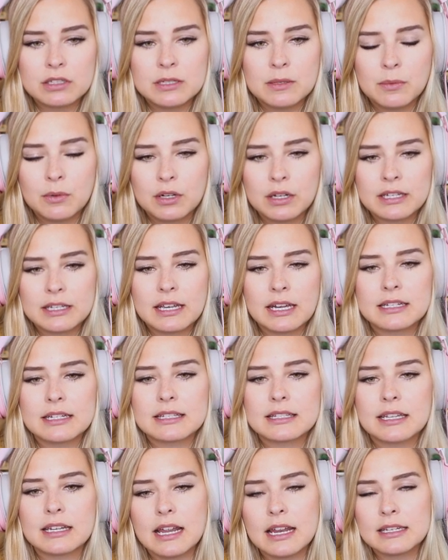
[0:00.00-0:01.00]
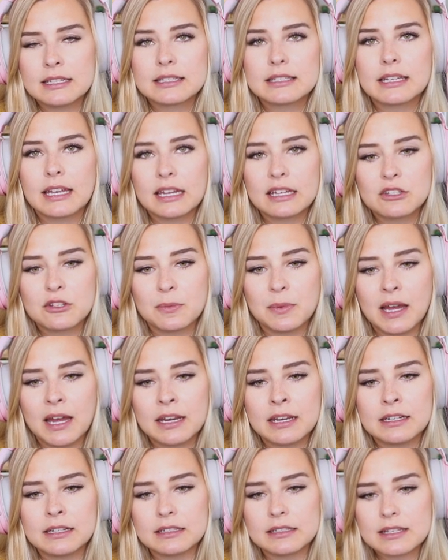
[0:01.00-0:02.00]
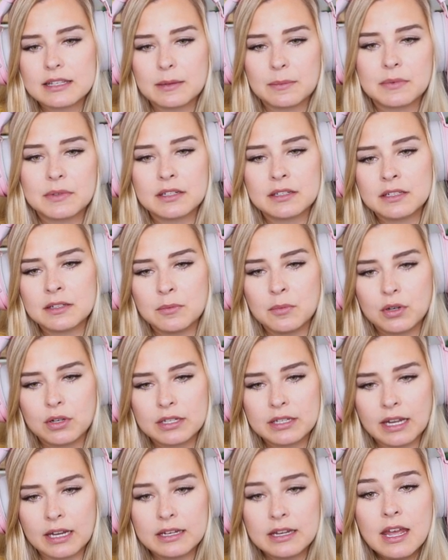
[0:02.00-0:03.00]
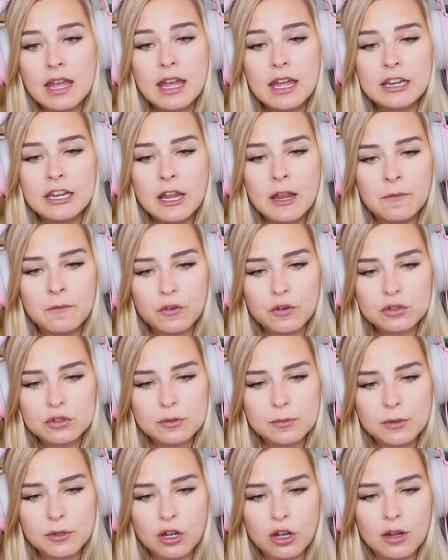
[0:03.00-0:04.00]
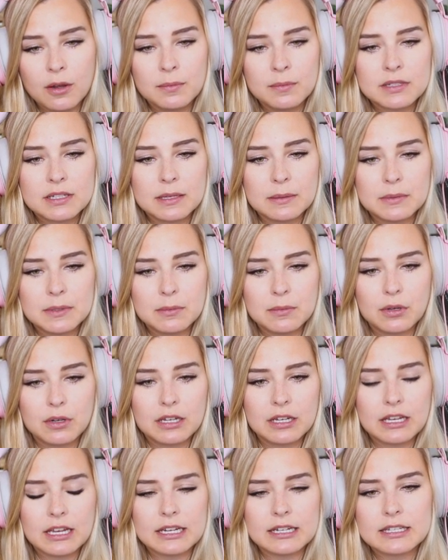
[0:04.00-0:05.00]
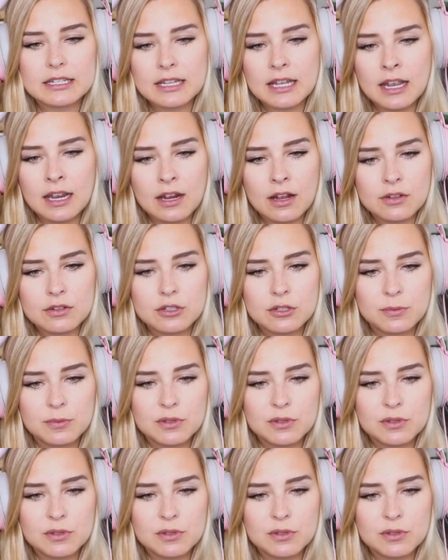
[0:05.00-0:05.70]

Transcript: die Möglichkeit, das dann alles direkt zu behandeln. Es gibt die Möglichkeit, eine Impfung zu bekommen, es gibt die Möglichkeit, das Krankenhaus zu